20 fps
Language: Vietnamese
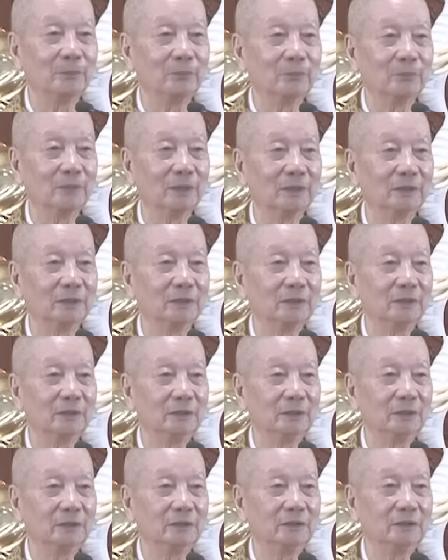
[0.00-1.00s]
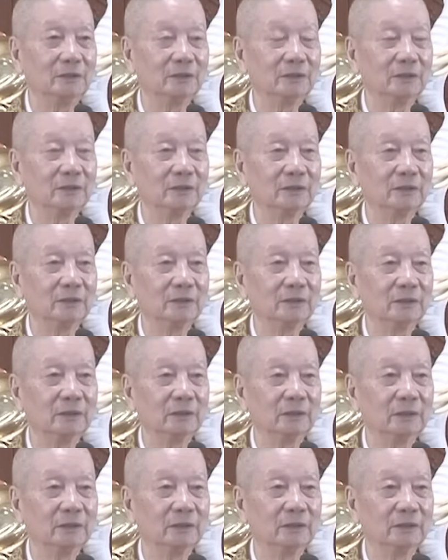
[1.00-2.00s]
mà cái khi anh
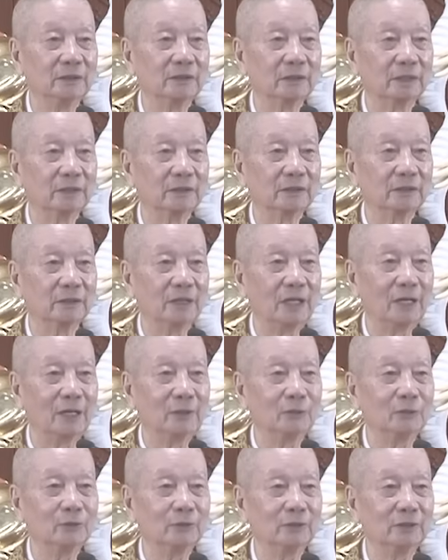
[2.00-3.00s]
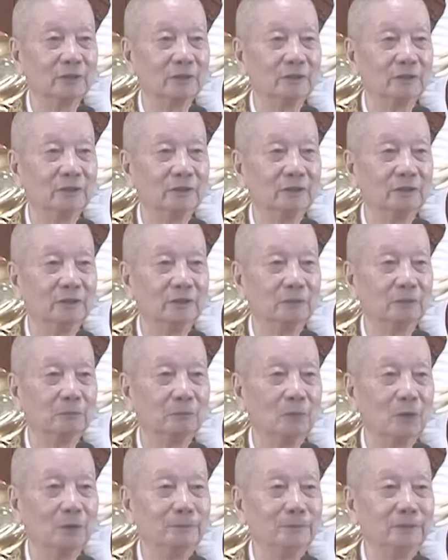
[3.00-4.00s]
rạch áo anh giật
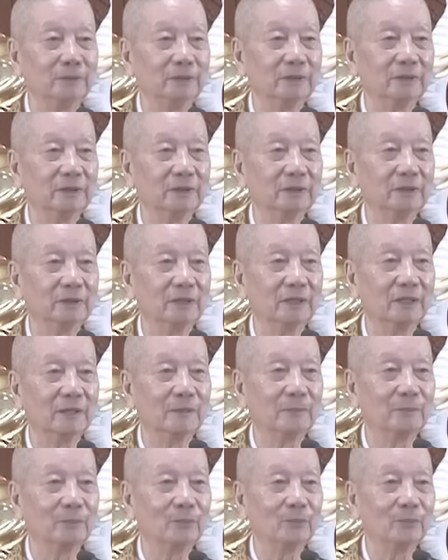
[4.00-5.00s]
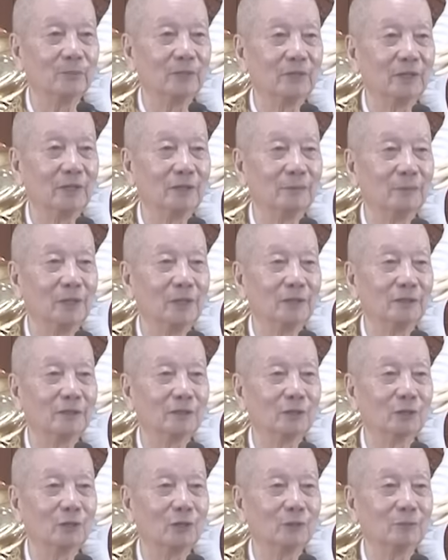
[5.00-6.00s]
bóp này về mở ra
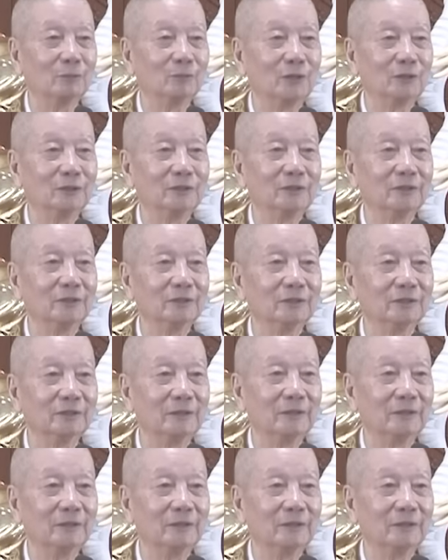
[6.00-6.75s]
coi không có gì hết